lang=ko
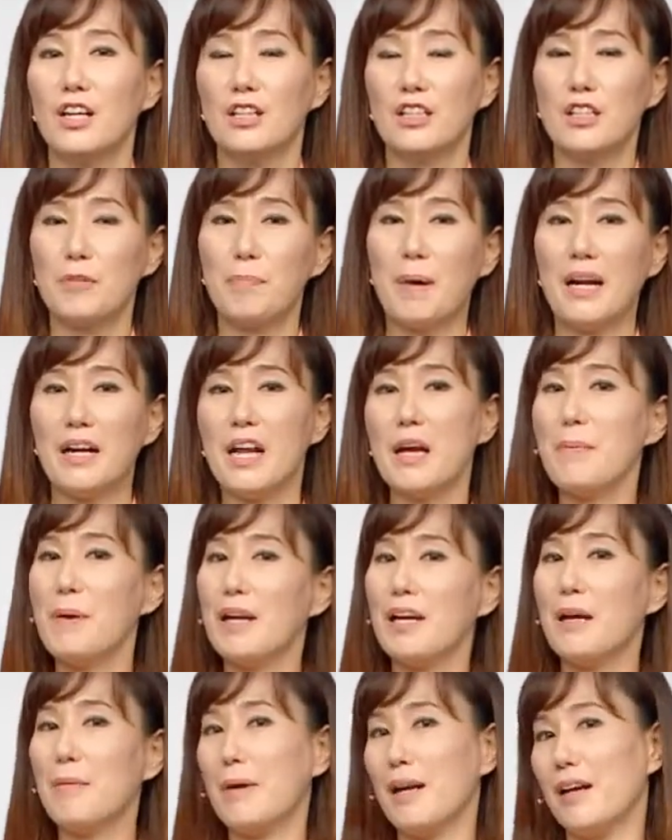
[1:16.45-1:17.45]
이 발레
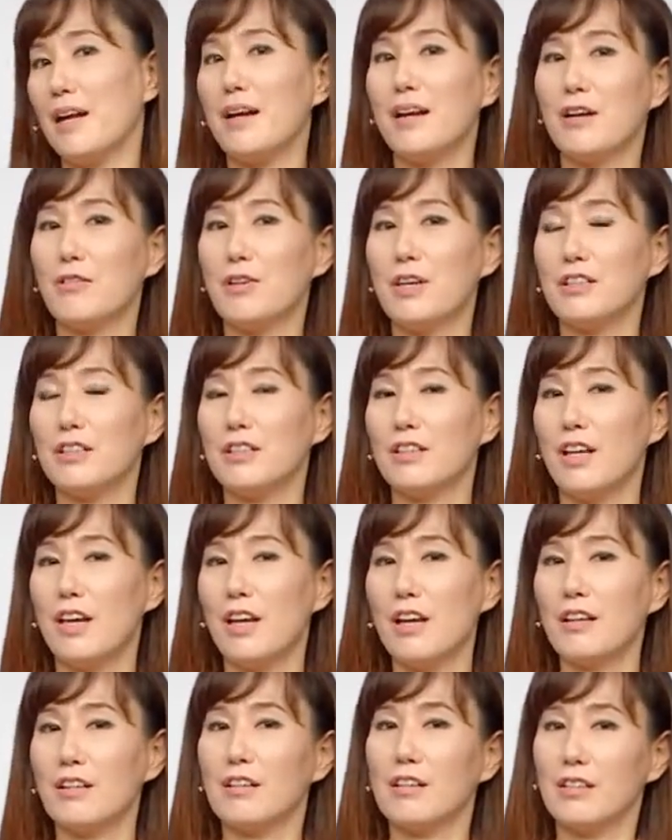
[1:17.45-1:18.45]
발레 발레라고
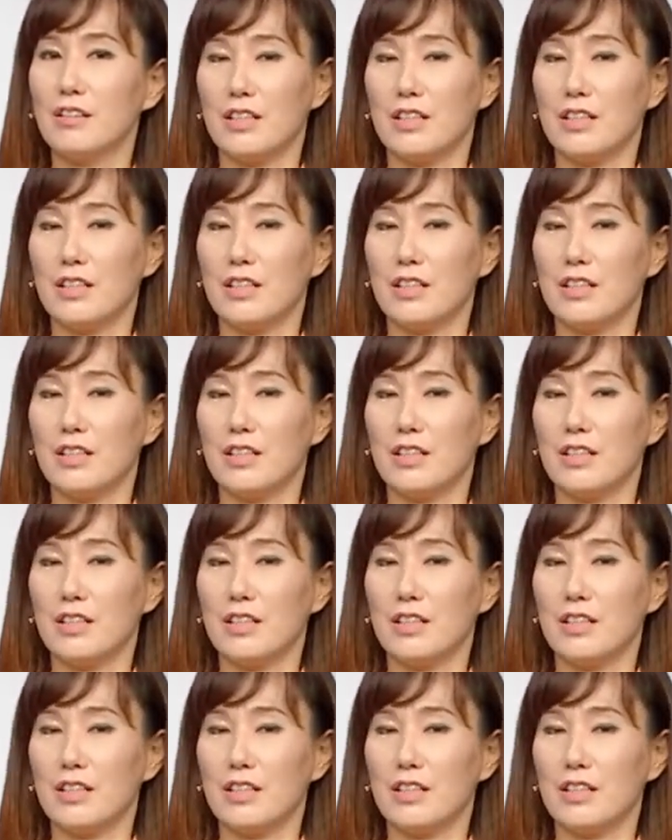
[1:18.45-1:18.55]
하는데